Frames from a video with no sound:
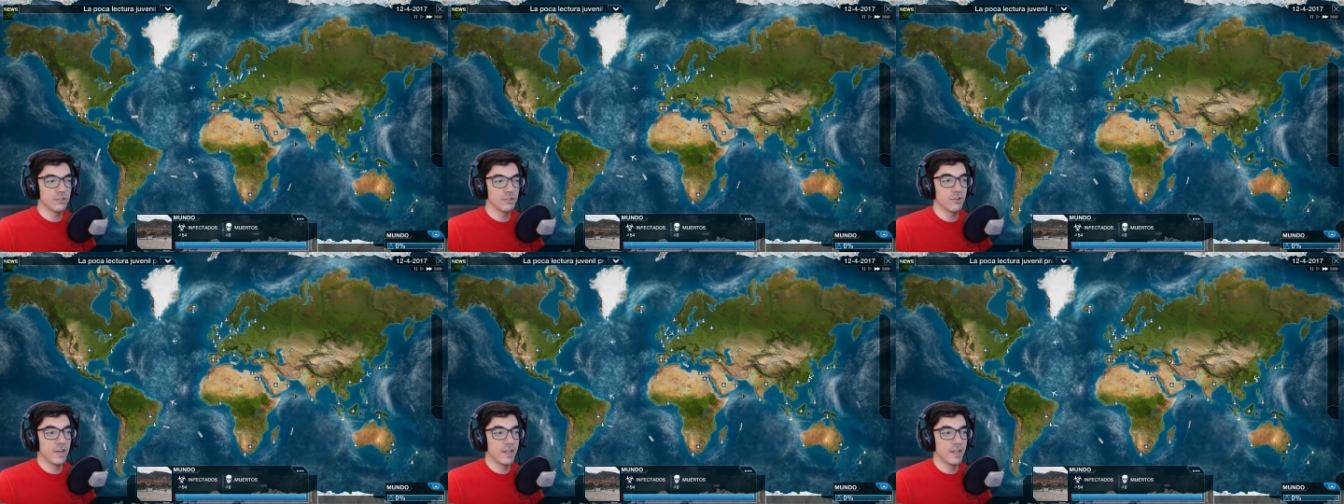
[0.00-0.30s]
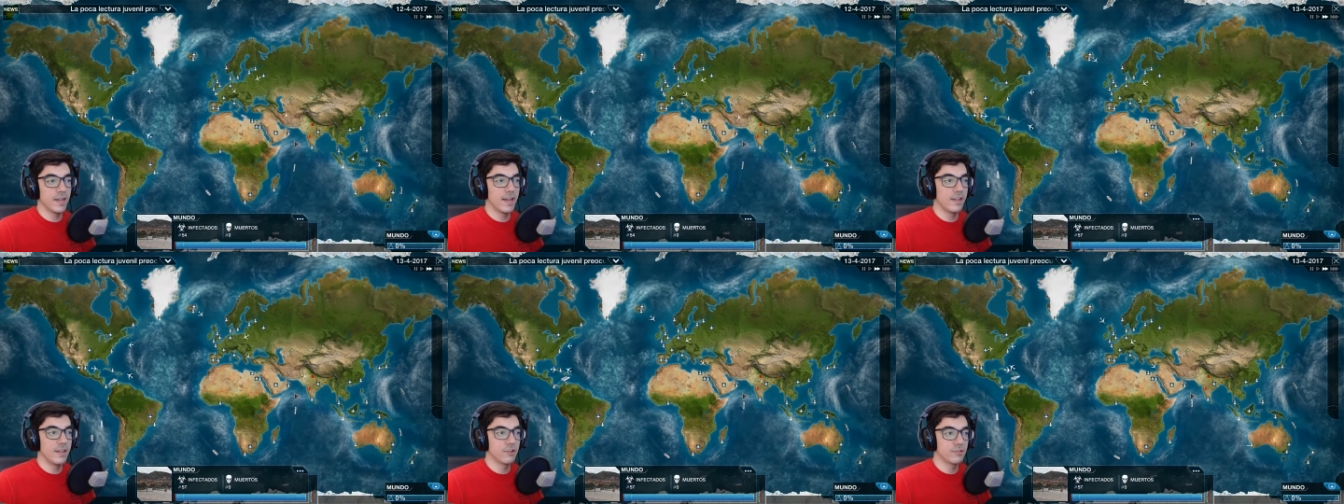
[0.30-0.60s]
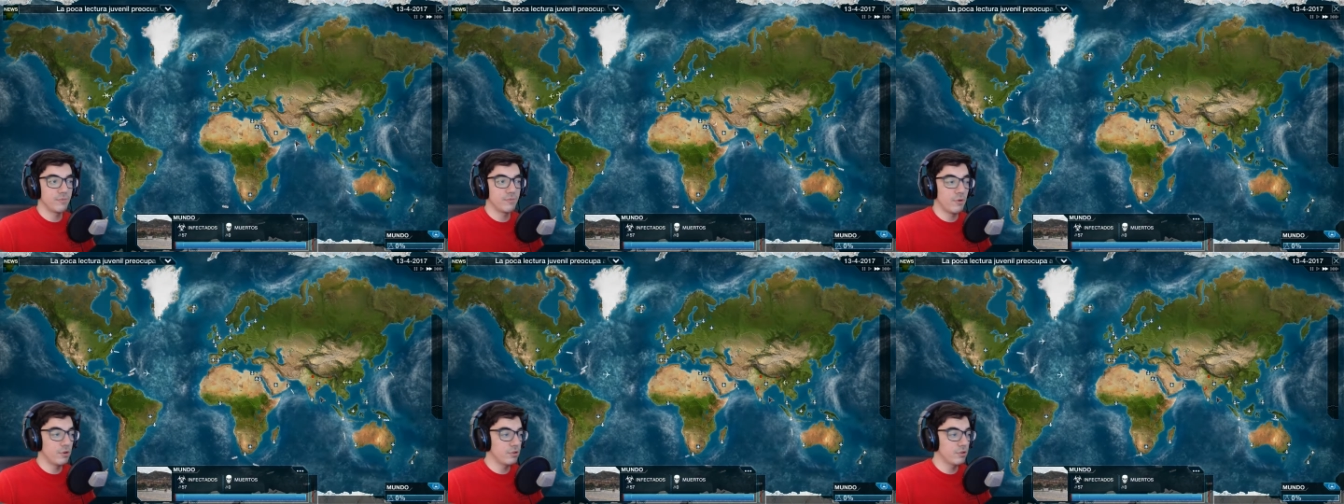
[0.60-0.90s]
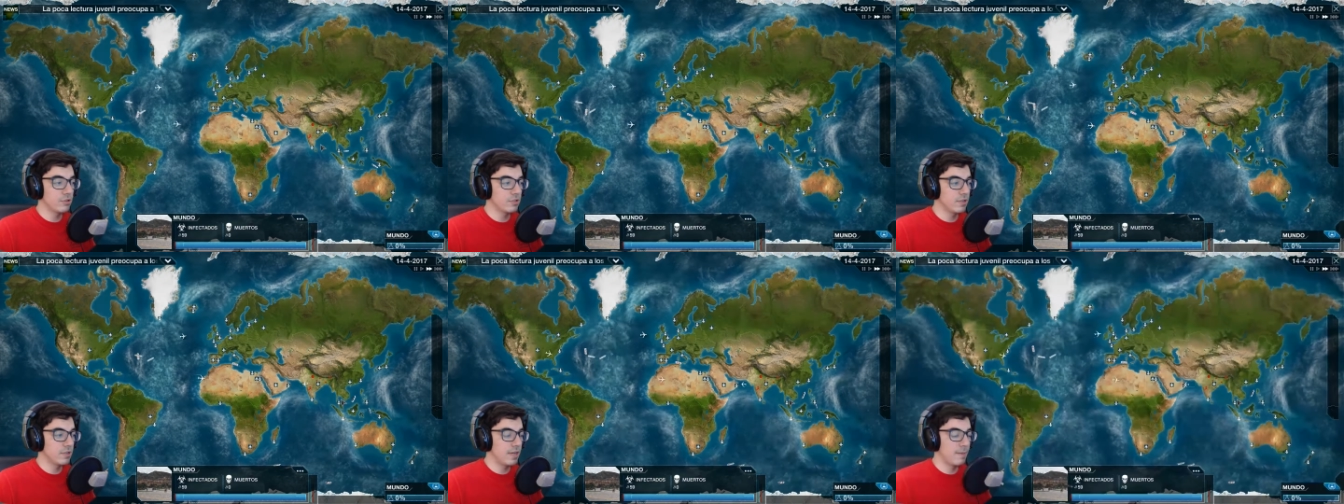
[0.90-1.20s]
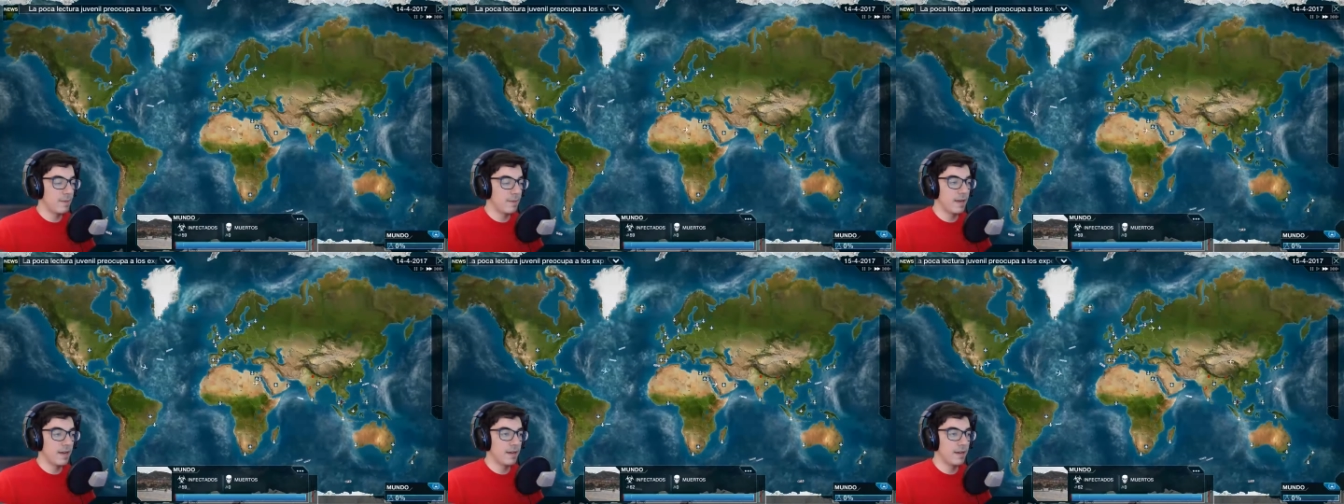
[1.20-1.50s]
Nos quedan la de los monos, la
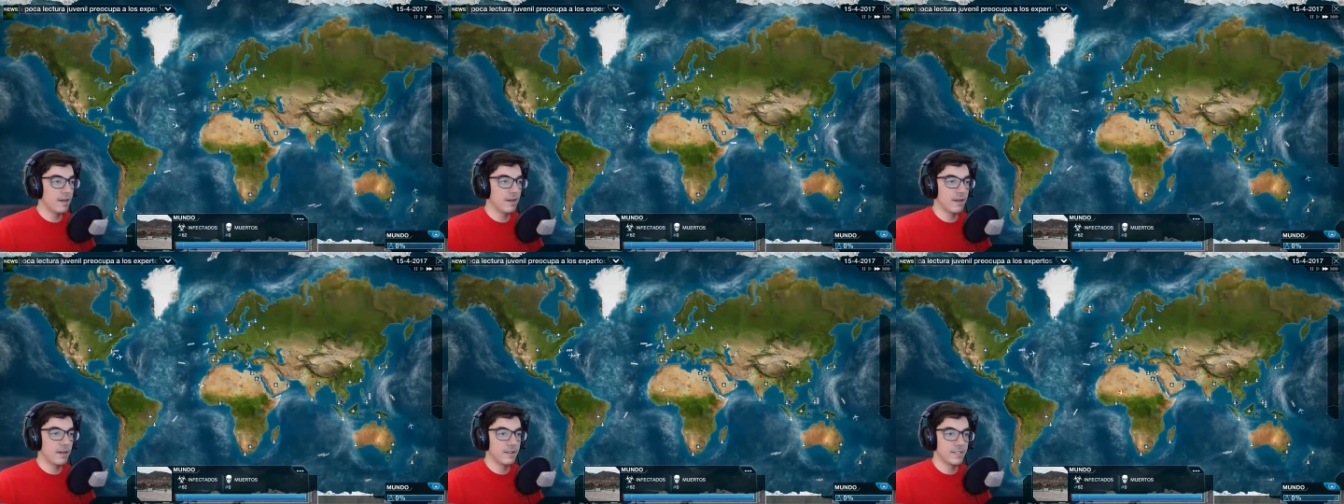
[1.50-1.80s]
plaga